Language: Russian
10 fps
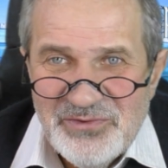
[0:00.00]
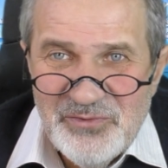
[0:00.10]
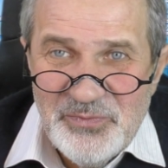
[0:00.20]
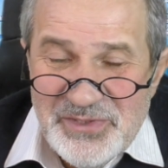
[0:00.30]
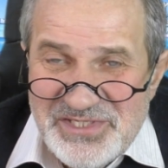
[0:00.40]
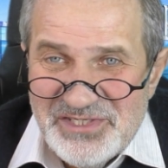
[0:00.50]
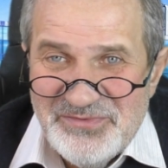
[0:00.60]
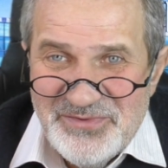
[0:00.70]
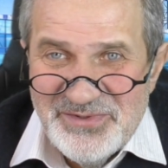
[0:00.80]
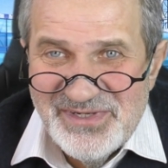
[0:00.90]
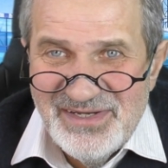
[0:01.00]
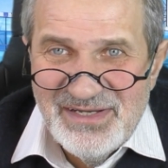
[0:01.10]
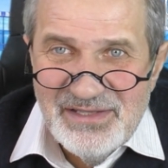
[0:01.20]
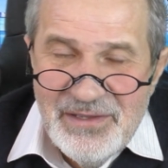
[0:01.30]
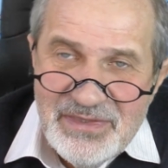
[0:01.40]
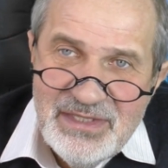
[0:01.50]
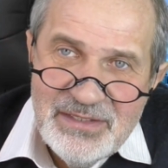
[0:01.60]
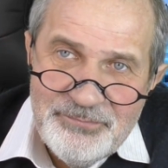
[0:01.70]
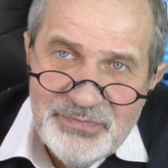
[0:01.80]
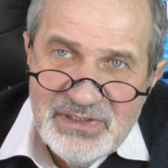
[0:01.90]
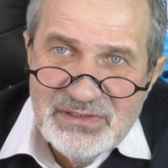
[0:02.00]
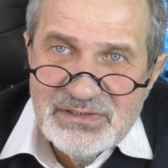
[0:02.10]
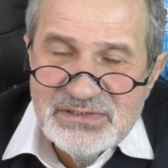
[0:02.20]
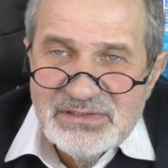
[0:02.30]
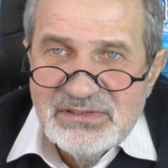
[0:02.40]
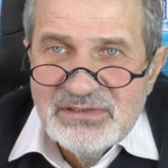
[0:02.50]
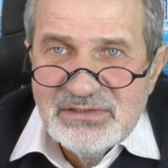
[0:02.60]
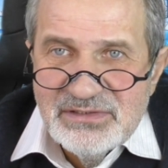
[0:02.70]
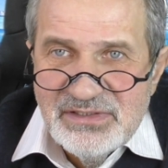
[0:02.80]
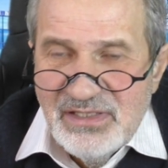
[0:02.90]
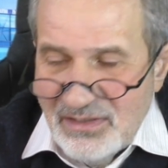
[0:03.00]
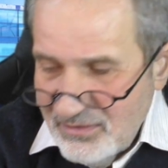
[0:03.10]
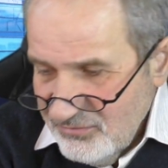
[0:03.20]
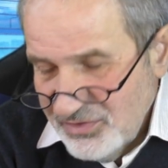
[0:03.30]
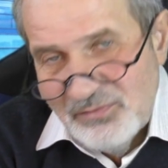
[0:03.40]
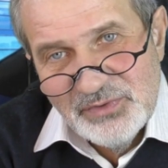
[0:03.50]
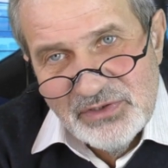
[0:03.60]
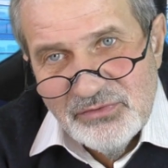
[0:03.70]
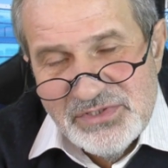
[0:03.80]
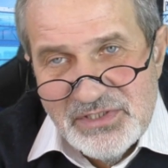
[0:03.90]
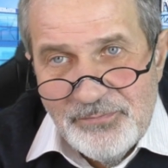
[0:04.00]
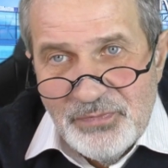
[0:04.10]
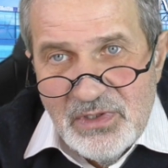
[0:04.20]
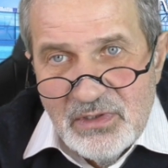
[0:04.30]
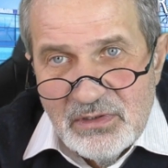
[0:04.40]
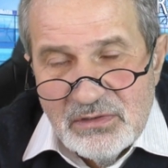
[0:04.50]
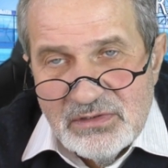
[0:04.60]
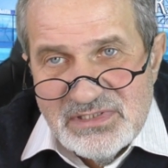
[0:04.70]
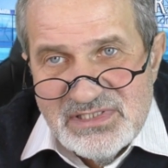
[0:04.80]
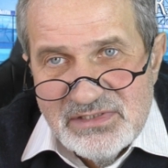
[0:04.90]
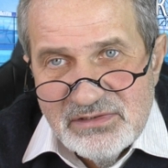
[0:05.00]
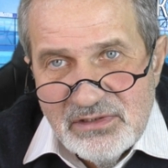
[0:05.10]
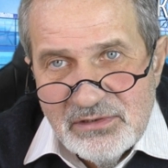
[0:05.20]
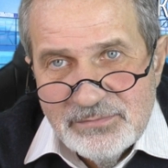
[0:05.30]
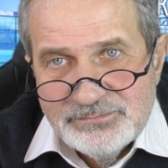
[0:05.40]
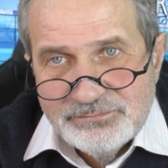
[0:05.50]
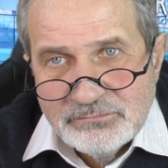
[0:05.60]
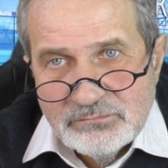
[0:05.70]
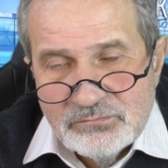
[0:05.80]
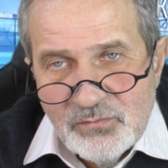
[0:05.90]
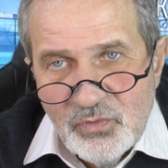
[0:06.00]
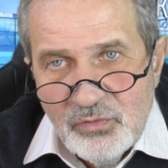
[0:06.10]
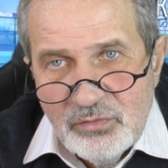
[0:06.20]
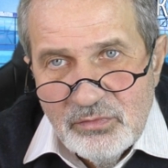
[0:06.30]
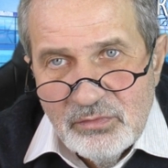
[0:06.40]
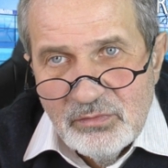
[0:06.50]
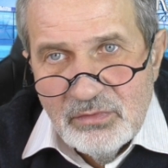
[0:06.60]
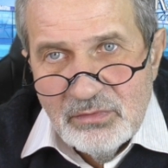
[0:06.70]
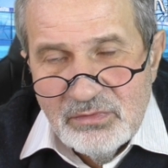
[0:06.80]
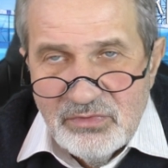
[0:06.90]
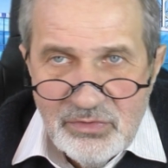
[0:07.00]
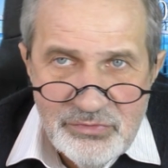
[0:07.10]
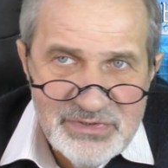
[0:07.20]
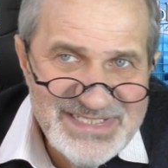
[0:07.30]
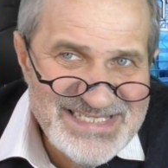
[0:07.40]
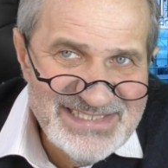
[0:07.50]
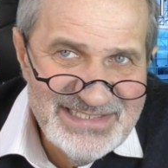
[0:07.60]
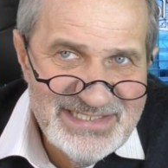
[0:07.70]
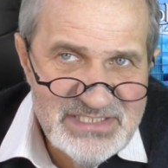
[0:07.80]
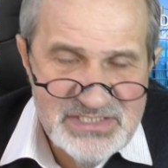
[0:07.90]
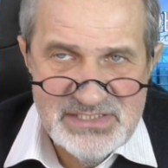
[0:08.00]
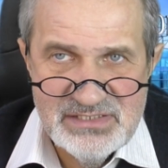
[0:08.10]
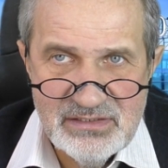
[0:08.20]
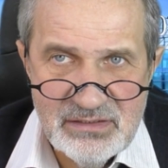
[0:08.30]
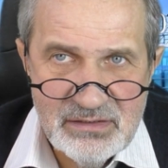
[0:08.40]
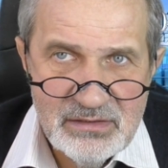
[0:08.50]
ну почему, как? И э, я в этом прогнозе сделал, ну, такой исторический